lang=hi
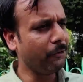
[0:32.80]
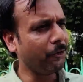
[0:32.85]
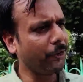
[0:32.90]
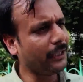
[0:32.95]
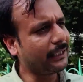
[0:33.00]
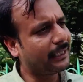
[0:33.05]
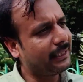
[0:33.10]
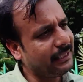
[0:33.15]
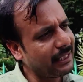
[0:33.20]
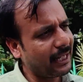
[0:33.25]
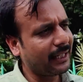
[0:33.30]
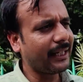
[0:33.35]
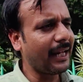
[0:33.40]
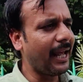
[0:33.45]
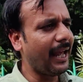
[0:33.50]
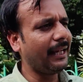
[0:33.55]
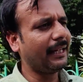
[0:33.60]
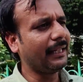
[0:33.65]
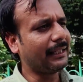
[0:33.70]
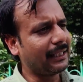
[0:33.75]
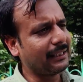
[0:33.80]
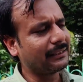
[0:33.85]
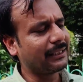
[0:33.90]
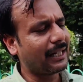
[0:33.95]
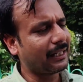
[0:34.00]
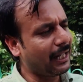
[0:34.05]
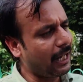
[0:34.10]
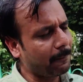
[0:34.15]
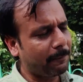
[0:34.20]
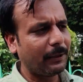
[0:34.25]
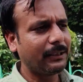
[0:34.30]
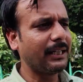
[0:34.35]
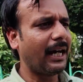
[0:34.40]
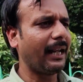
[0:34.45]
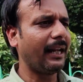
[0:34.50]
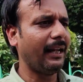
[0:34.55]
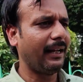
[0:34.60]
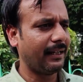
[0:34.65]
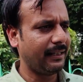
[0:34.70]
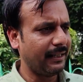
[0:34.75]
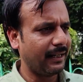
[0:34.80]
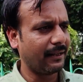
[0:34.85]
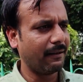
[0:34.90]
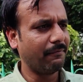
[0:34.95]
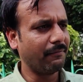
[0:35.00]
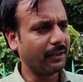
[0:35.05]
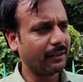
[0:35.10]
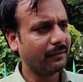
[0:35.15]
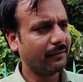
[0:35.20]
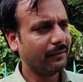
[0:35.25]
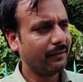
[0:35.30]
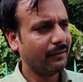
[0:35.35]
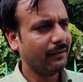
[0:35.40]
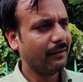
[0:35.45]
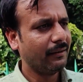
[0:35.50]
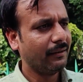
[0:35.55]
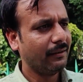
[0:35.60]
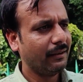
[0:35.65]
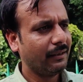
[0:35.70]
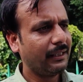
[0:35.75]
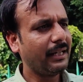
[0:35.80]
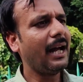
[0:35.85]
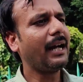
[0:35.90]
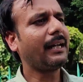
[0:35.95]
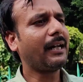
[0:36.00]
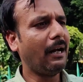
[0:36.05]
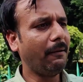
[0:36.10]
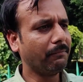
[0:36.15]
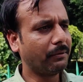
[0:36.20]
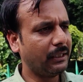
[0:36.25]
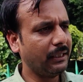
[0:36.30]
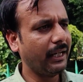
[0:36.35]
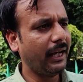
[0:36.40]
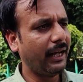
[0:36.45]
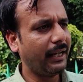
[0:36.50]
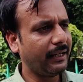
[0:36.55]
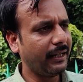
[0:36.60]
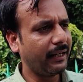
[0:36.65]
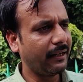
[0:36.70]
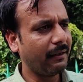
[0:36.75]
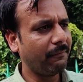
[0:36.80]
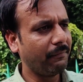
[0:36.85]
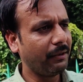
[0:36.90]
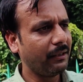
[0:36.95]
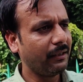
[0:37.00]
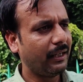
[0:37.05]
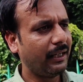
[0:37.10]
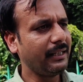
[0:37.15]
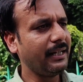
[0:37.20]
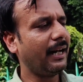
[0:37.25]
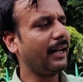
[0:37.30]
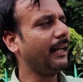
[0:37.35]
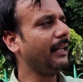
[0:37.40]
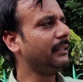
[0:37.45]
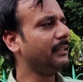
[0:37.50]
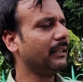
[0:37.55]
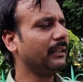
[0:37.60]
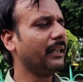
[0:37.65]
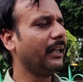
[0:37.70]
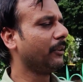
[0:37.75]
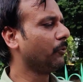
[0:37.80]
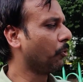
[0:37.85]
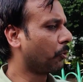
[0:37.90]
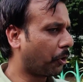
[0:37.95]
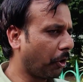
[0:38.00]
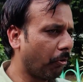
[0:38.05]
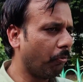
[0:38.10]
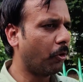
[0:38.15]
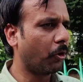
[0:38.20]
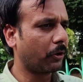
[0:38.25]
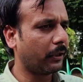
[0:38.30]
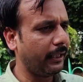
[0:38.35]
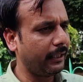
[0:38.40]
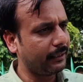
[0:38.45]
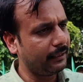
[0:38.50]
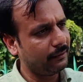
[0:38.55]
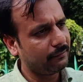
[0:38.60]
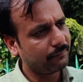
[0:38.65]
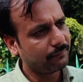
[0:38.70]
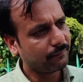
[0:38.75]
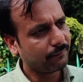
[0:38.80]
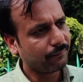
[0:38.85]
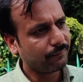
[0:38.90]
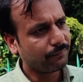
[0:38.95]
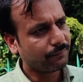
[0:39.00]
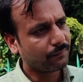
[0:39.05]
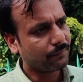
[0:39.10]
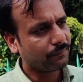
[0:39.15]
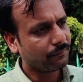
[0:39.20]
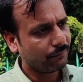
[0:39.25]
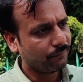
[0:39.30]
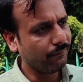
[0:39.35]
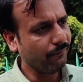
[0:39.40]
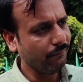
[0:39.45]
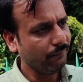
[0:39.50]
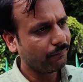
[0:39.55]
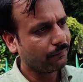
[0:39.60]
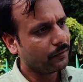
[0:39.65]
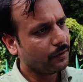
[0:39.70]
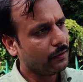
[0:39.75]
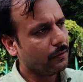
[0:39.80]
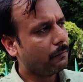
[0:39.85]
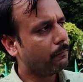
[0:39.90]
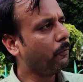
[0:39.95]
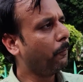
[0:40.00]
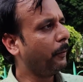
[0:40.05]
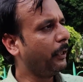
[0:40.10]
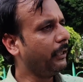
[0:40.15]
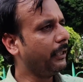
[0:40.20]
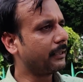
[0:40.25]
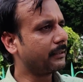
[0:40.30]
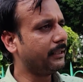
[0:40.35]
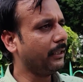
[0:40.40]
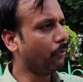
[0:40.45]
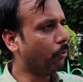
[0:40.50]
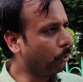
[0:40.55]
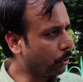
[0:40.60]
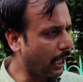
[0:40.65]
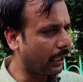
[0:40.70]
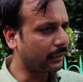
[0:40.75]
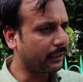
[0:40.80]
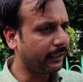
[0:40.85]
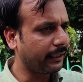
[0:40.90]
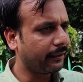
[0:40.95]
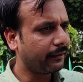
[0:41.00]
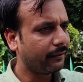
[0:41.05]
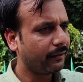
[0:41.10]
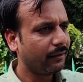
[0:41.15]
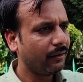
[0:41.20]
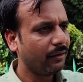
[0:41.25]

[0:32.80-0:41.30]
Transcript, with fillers: में इन्होंने किया क्या है कि किस आधार पर जा रहे हैं हरियाणा में क्या काम किया है हरियाणा में हरियाणा की जनता इनको क्यों वोट देगी हम्म? भूपेंद्र सिंह हुड्डा थे